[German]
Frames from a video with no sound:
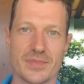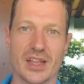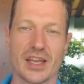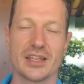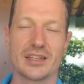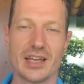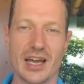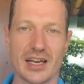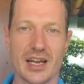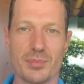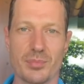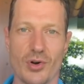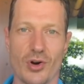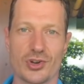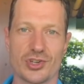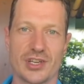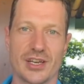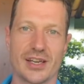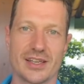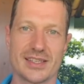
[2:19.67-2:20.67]
in deiner
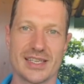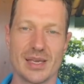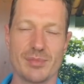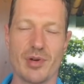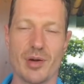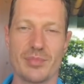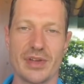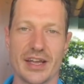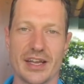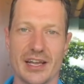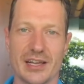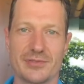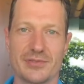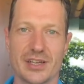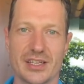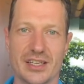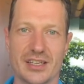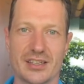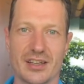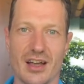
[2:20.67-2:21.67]
Branche, der zehnmal mehr Geld
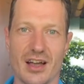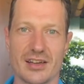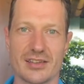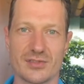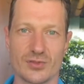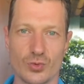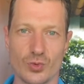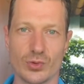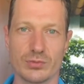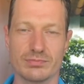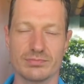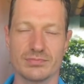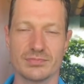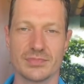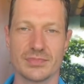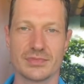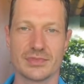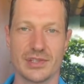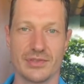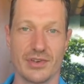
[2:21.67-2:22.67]
verdient als du?
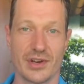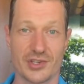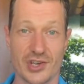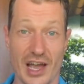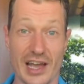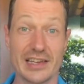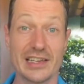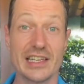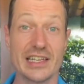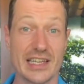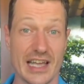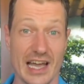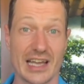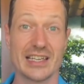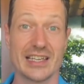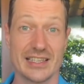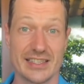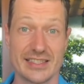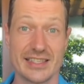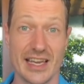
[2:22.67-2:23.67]
Die
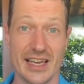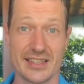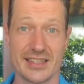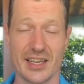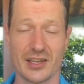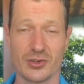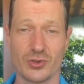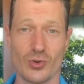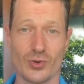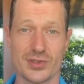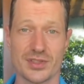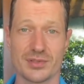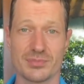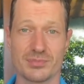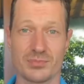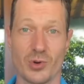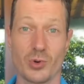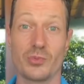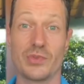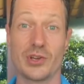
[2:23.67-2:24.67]
Wahrscheinlichkeit ist sehr, sehr groß.
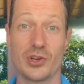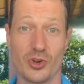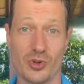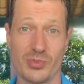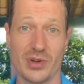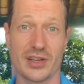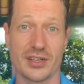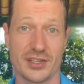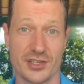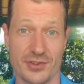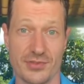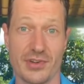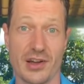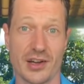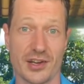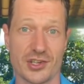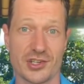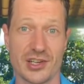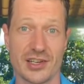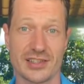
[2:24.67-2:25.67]
Und wenn du nochmal die
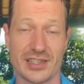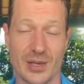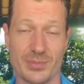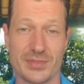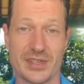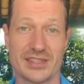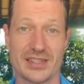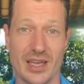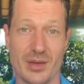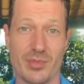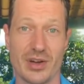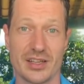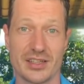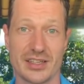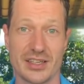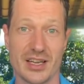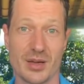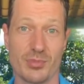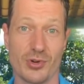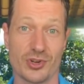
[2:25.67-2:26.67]
Frage stellst, gibt es
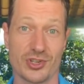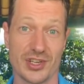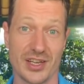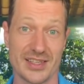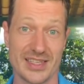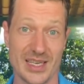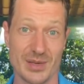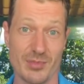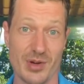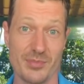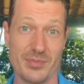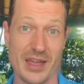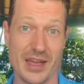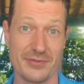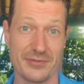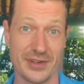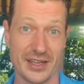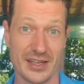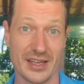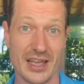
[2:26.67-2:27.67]
jemanden in der Branche, der zehnmal mehr
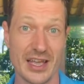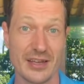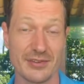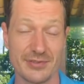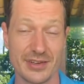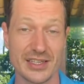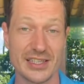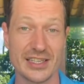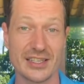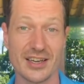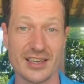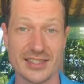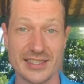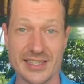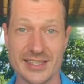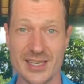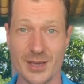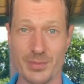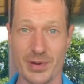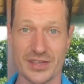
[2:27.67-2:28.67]
verdient als
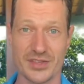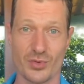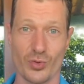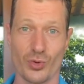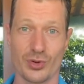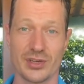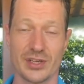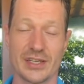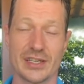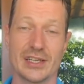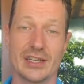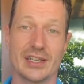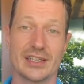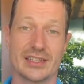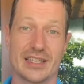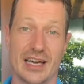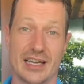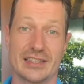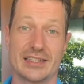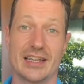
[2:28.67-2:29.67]
diese Person,
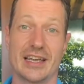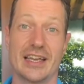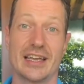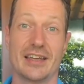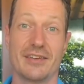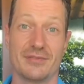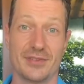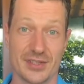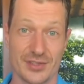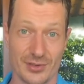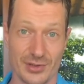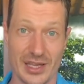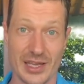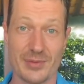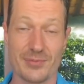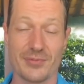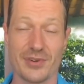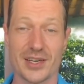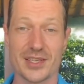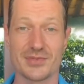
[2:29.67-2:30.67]
dann wirst du
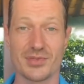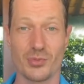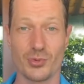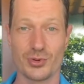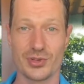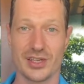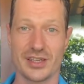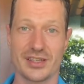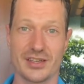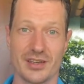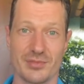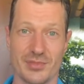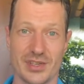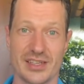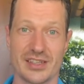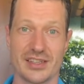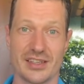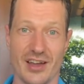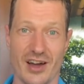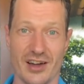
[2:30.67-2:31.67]
ebenfalls vermutlich mit
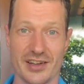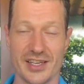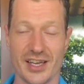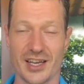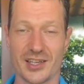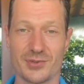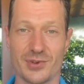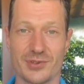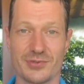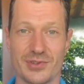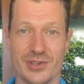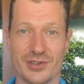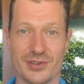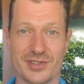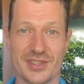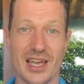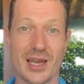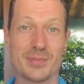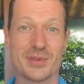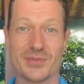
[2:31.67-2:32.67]
Ja die Antwort finden.
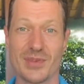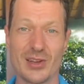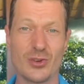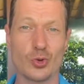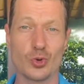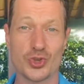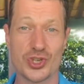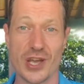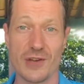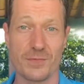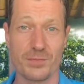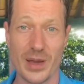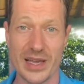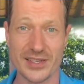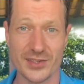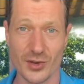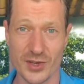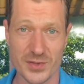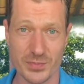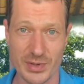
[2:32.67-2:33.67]
Und selbst wenn du Jeff
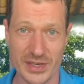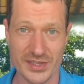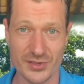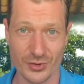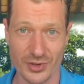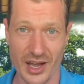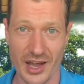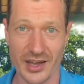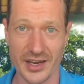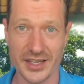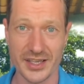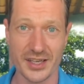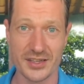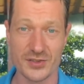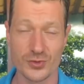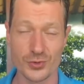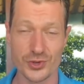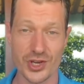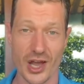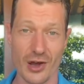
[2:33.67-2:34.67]
Bezos bist und gerade hier
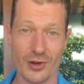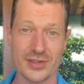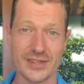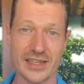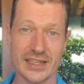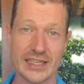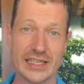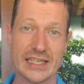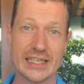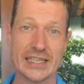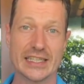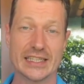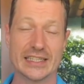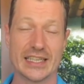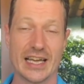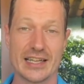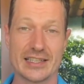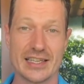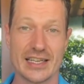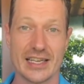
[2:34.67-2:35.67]
zuschaust,
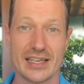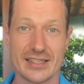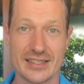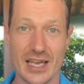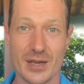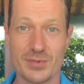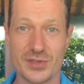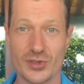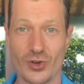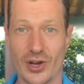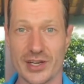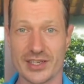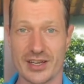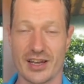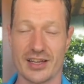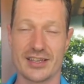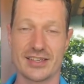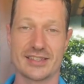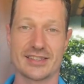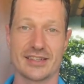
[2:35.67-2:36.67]
dann selbst dort
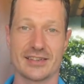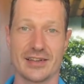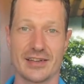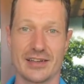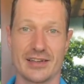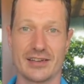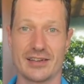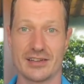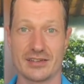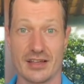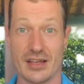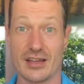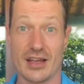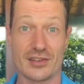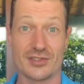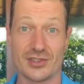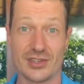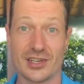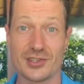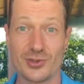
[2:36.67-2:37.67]
kann es, äh,
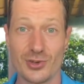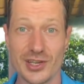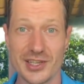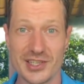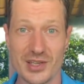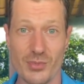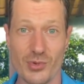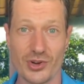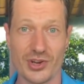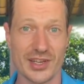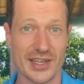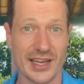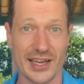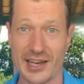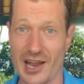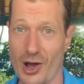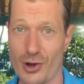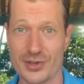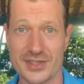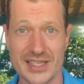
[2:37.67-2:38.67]
hast du natürlich die
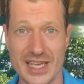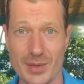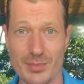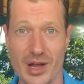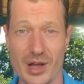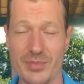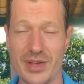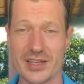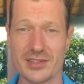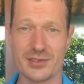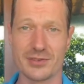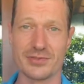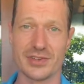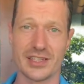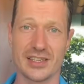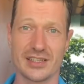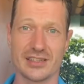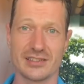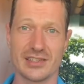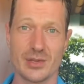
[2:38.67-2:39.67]
Möglichkeit, auch zehnmal mehr zu
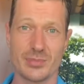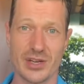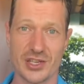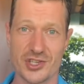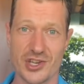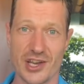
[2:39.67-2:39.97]
verdienen, lieber